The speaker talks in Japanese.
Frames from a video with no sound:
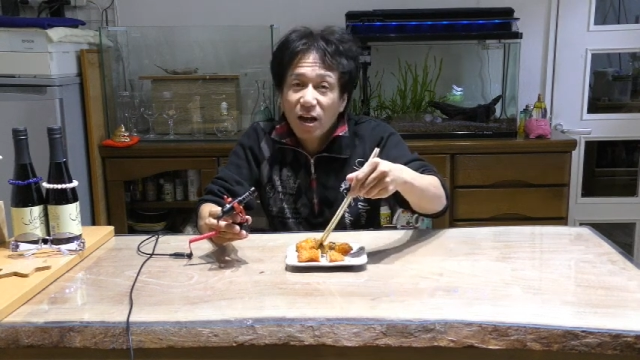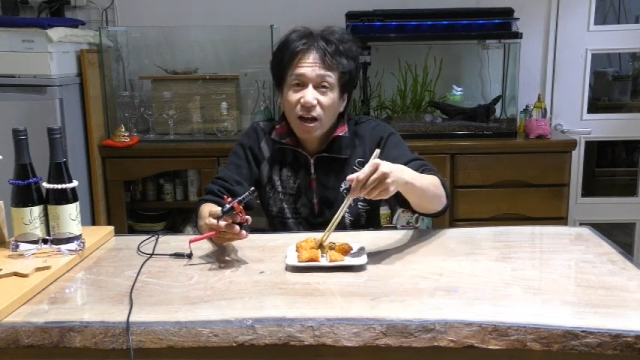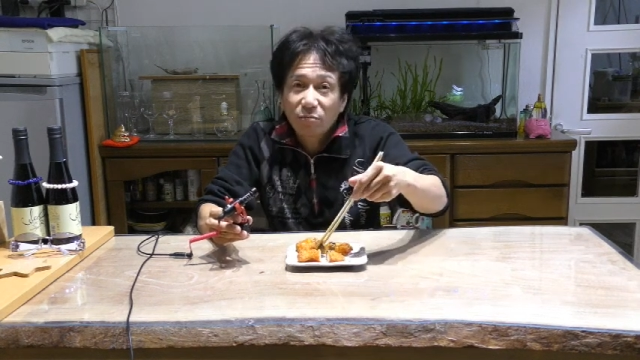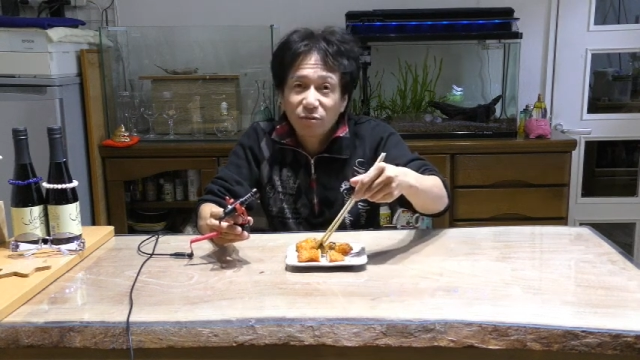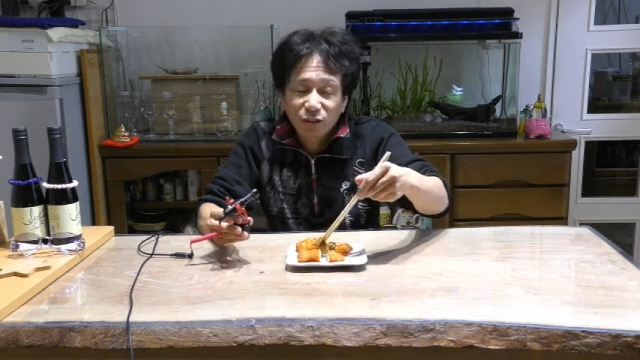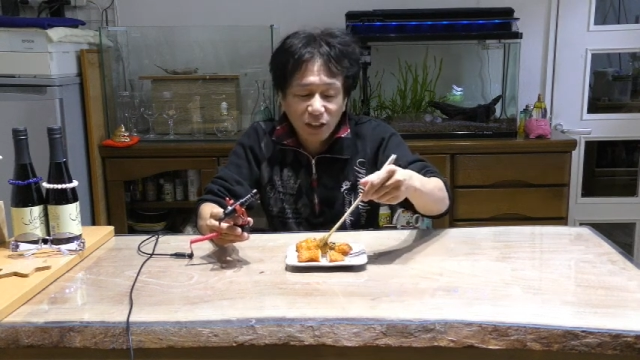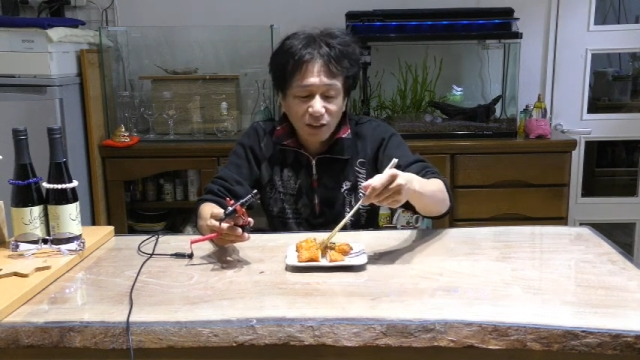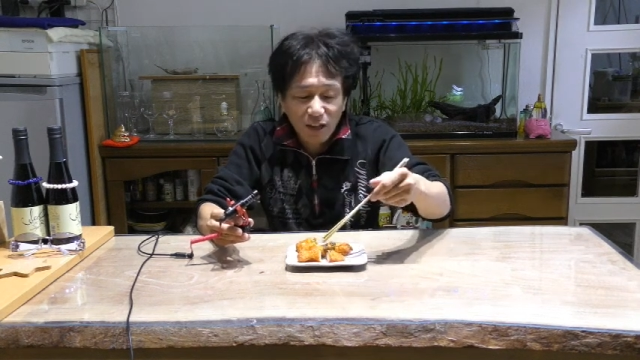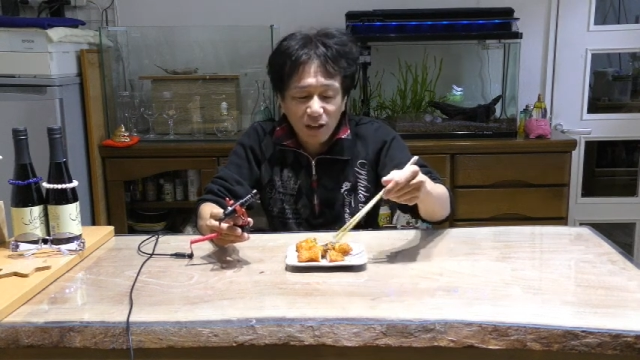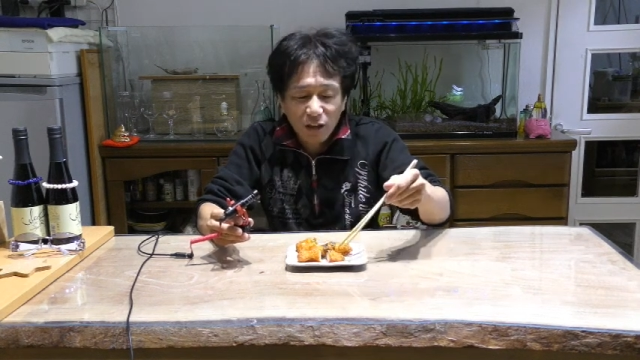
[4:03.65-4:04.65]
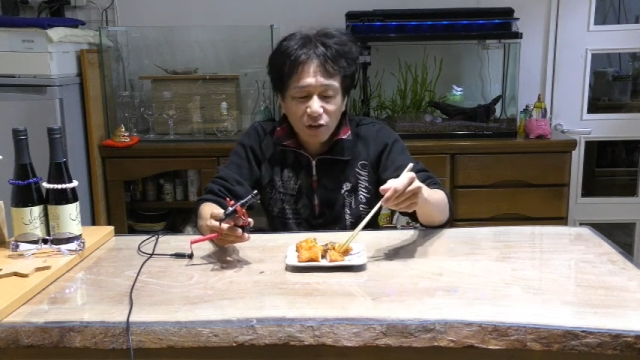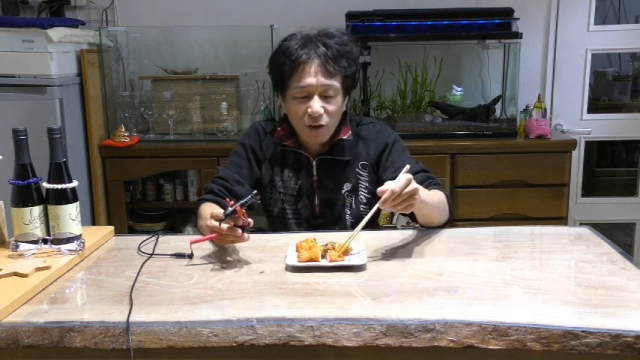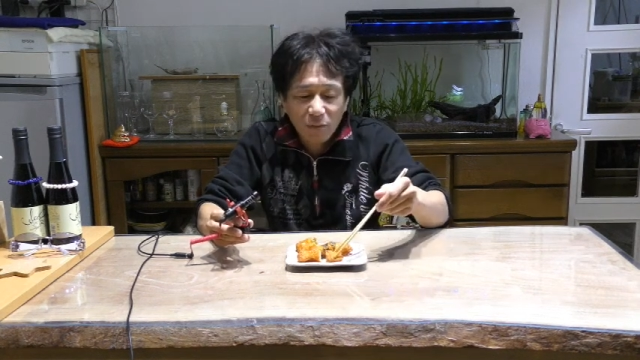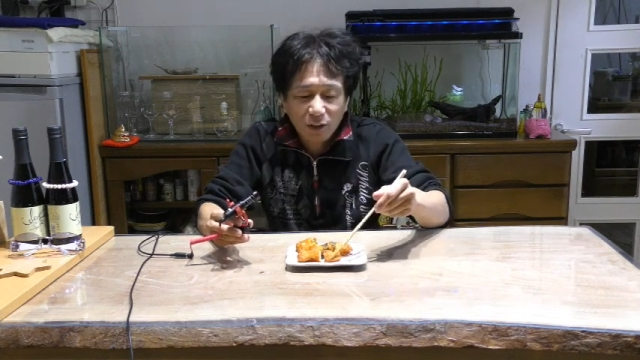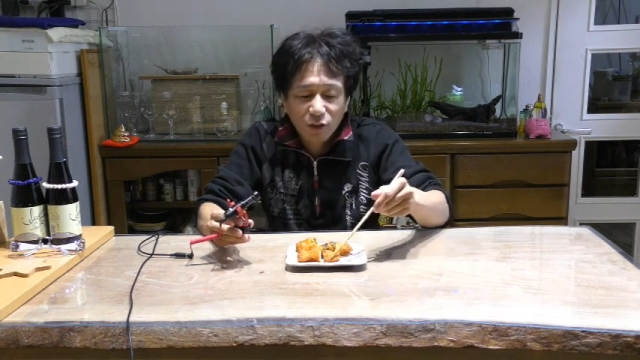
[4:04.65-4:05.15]
半分切ってんけ
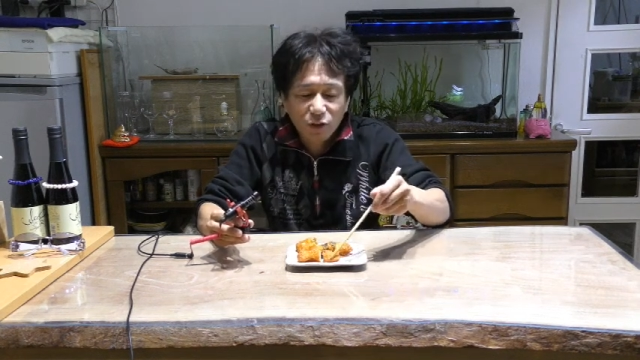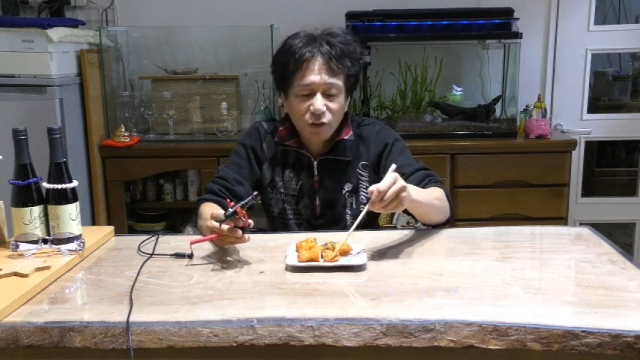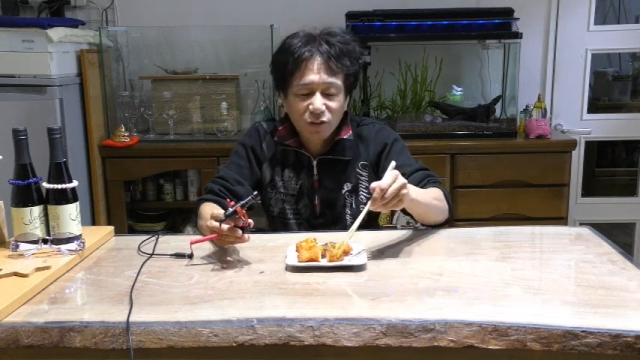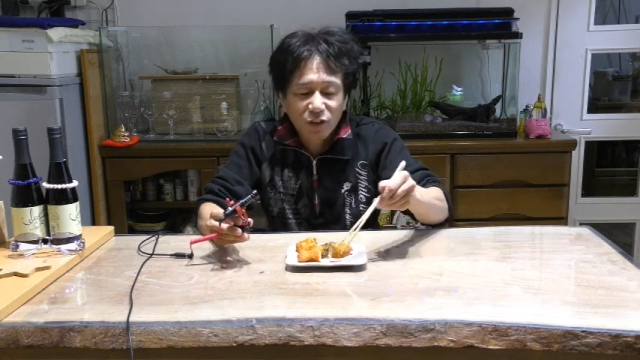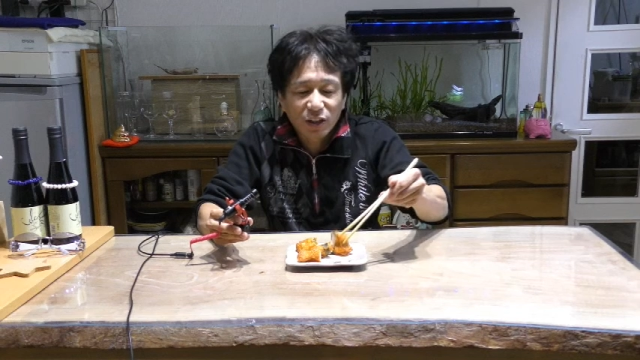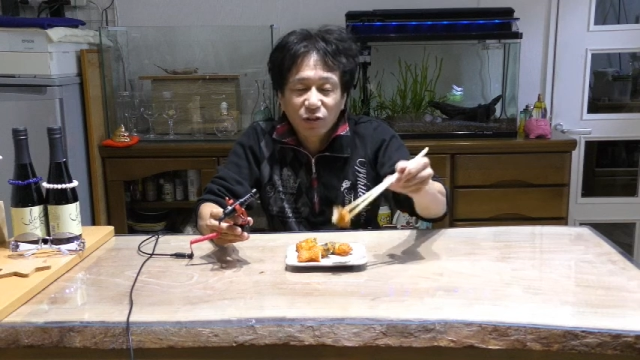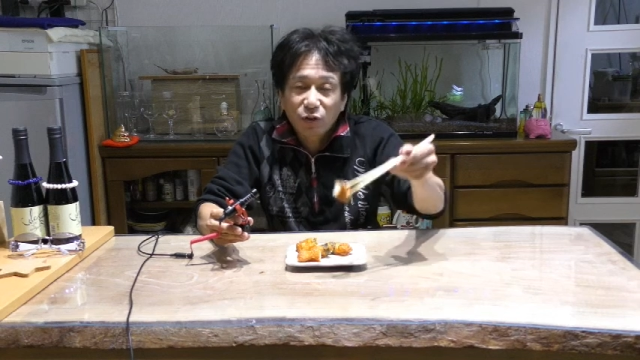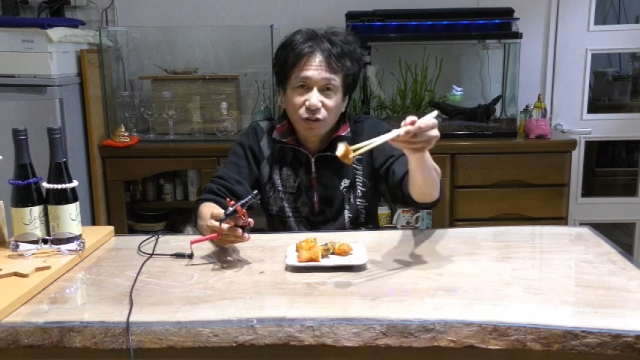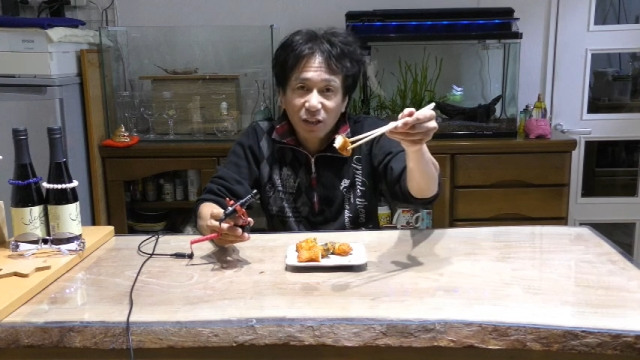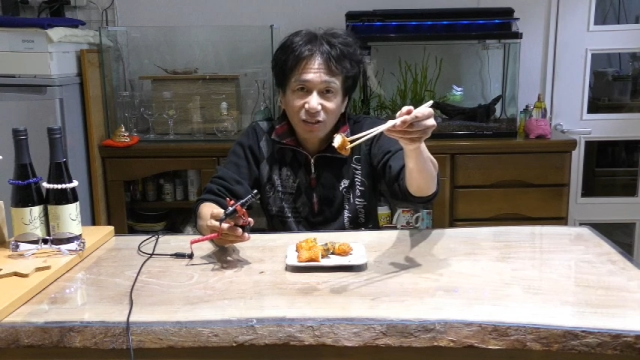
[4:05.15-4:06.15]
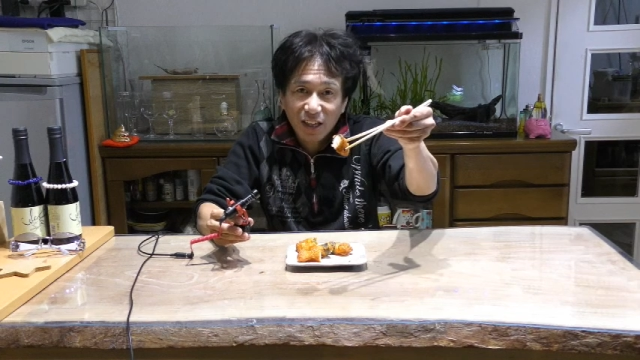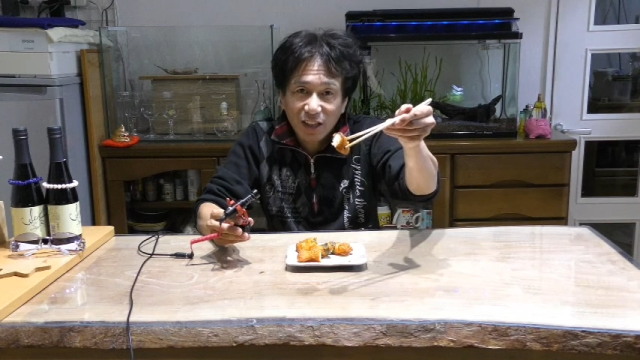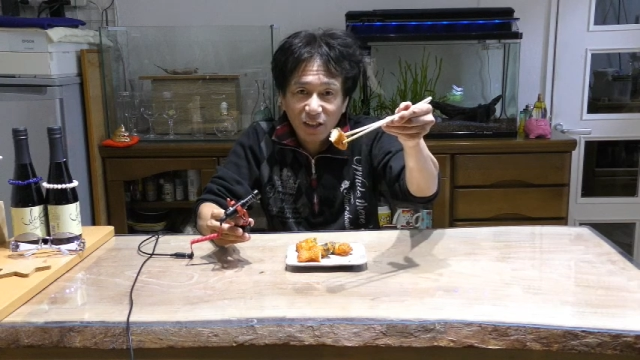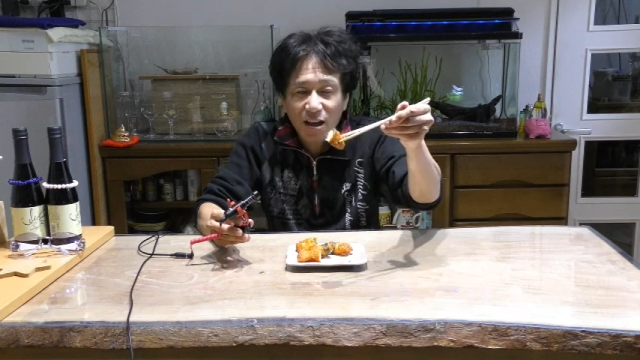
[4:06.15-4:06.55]
ど、まあちょうど海苔が残ってる感じね、